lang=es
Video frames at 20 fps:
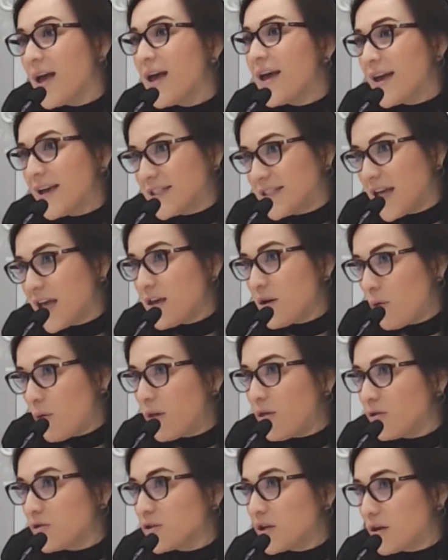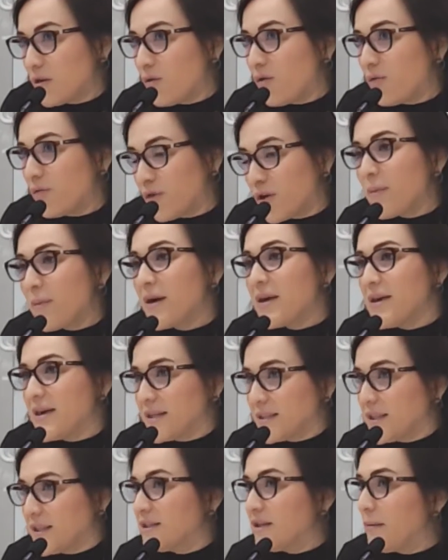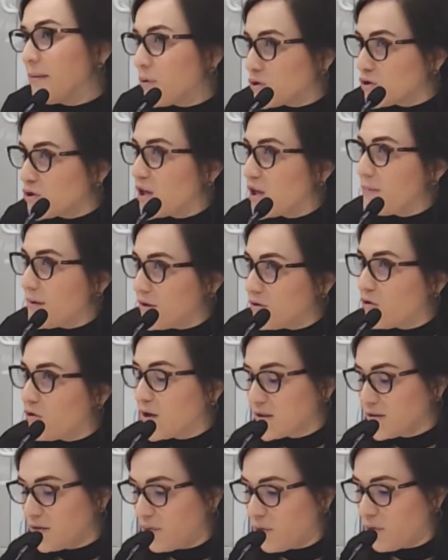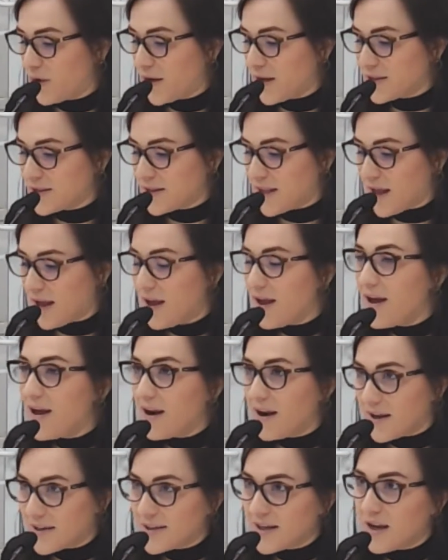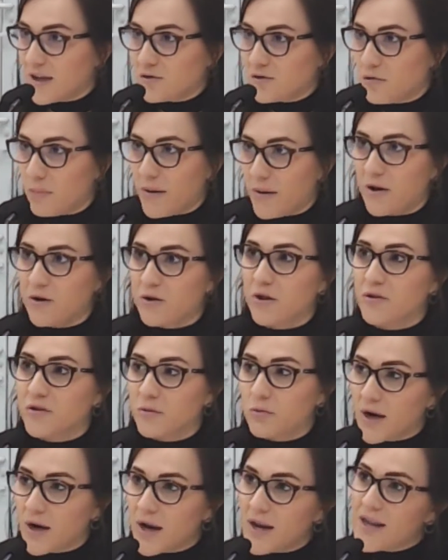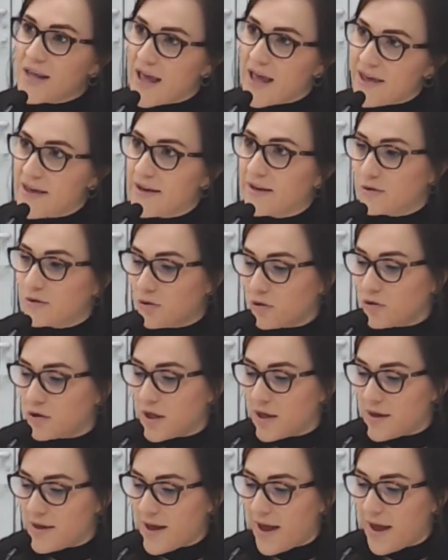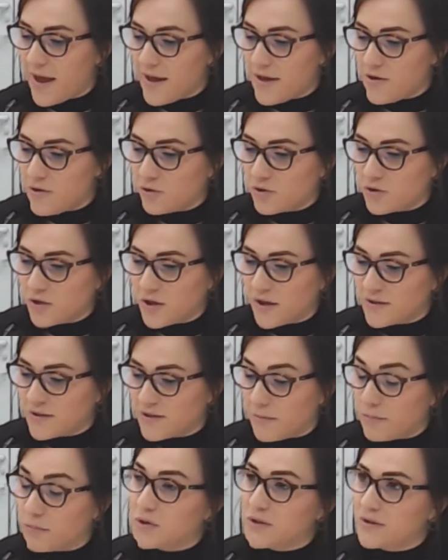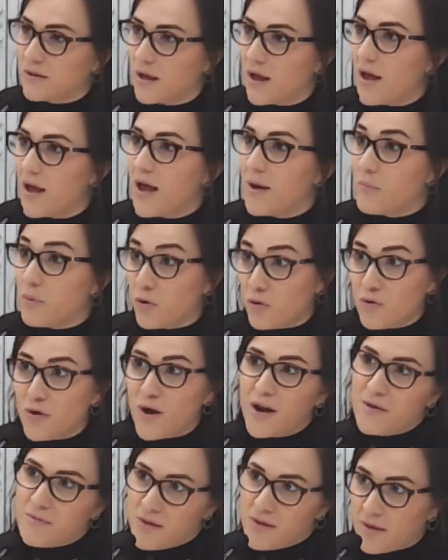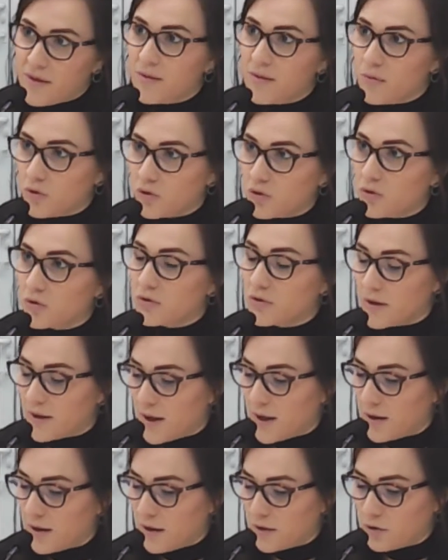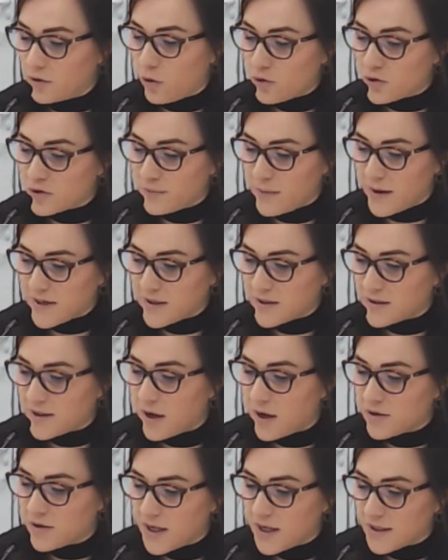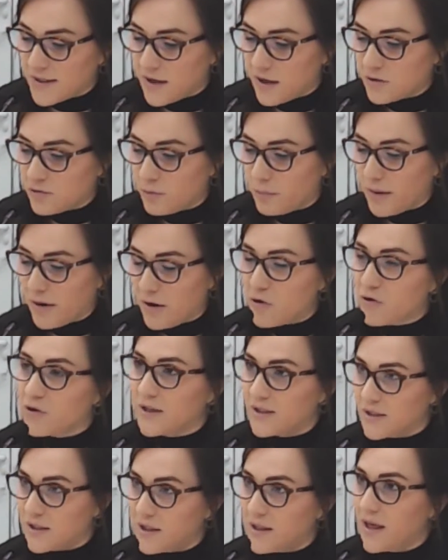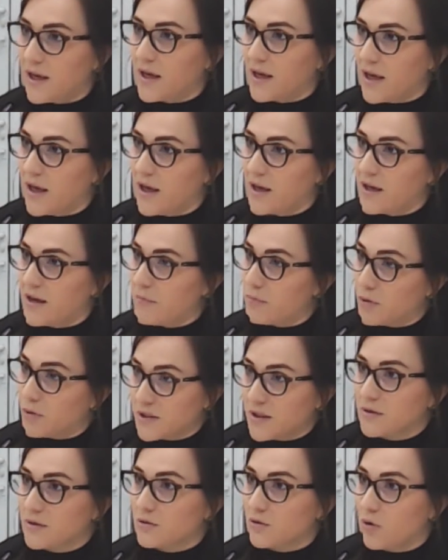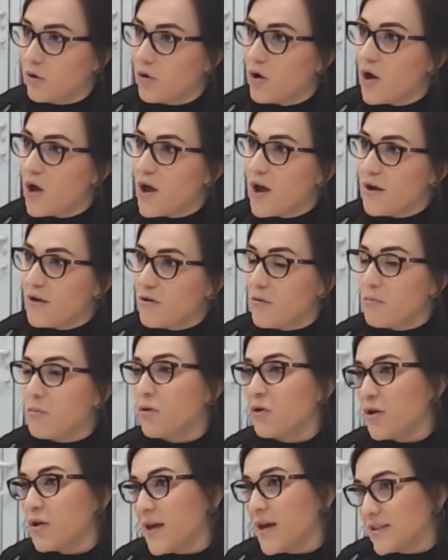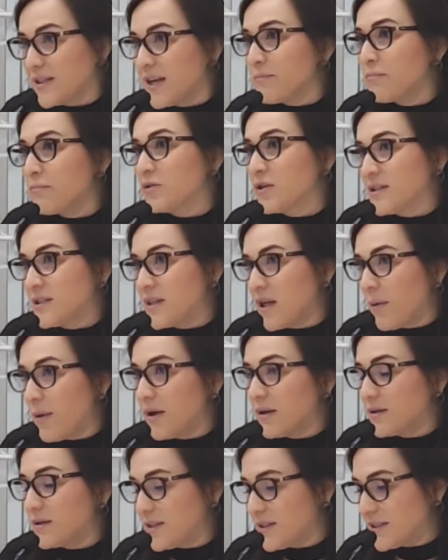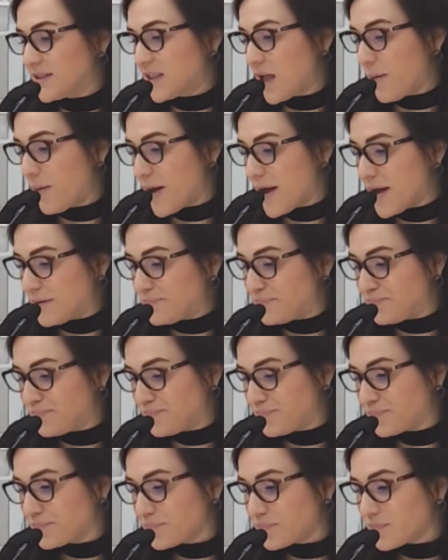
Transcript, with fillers: es ahí cuando se inconforma y este es el procedimiento que se fue hasta la sala superior del tribunal y ahí es donde ya ellos, este, pues, por unanimidad de votos de, de todos los magistrados de la sala superior, de deciden que, que pues esto no podía ser, pues estaba, estaba mm,